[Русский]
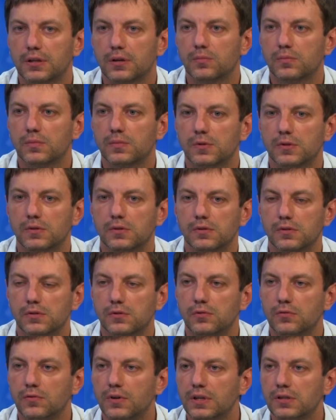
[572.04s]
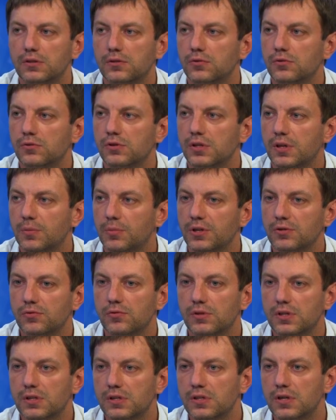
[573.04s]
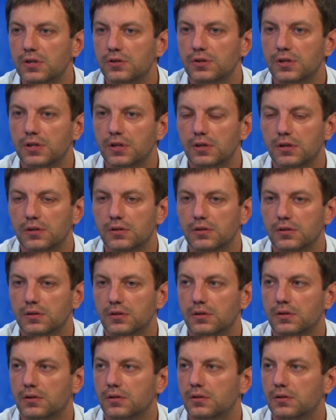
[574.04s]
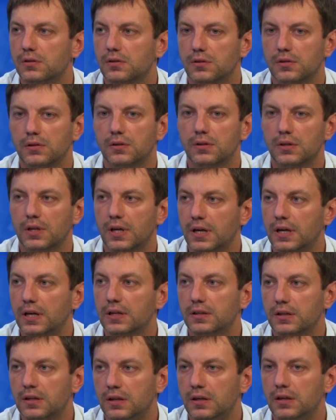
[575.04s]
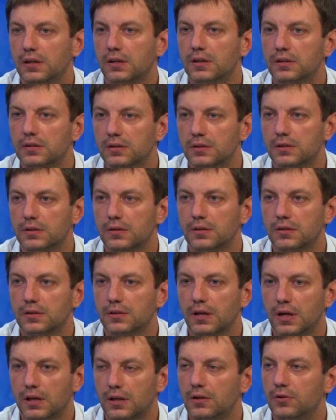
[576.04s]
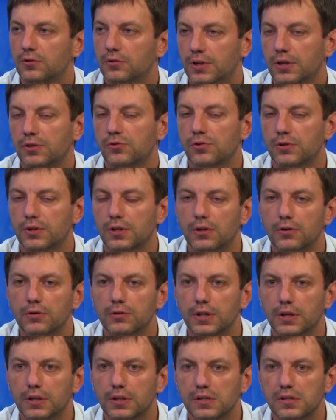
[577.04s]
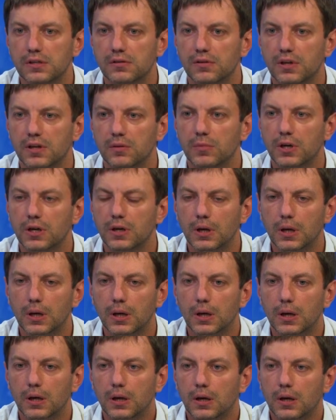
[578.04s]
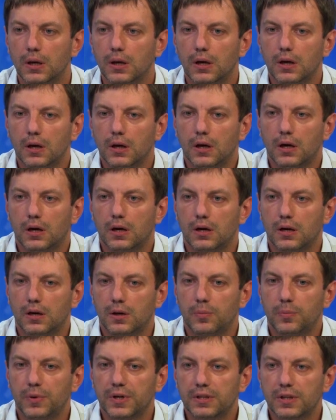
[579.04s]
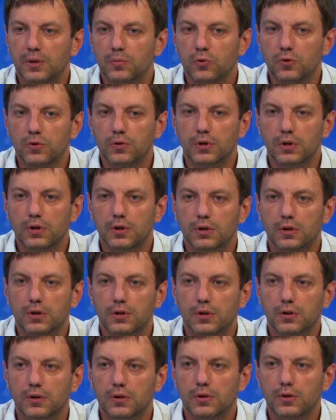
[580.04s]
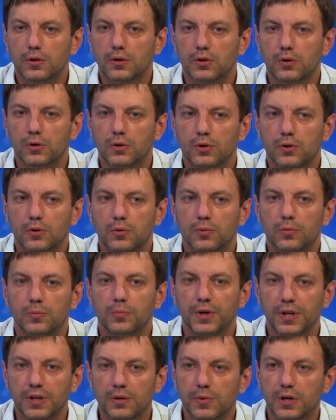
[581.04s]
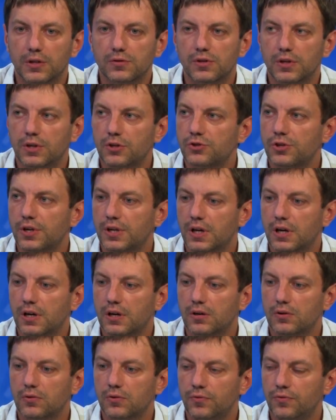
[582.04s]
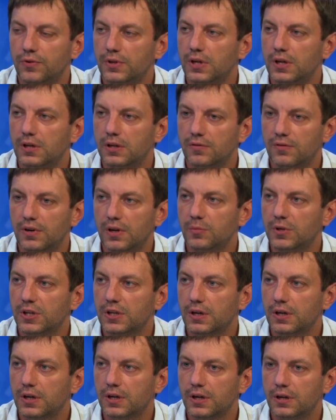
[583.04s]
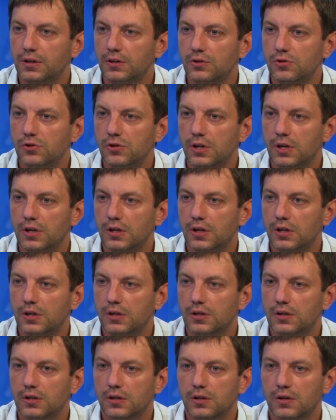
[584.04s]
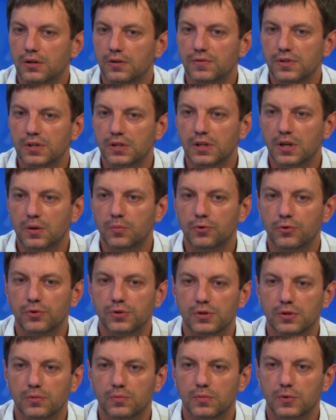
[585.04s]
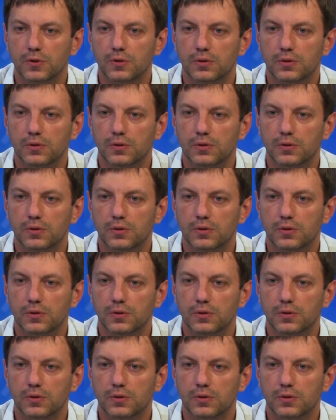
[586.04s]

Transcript: там, сдувает, сносит, образуется снежный накат и гололед, да, черный лед так называемый. А, поэтому а, принимаются решения о введении временных ограничений. А, всегда просим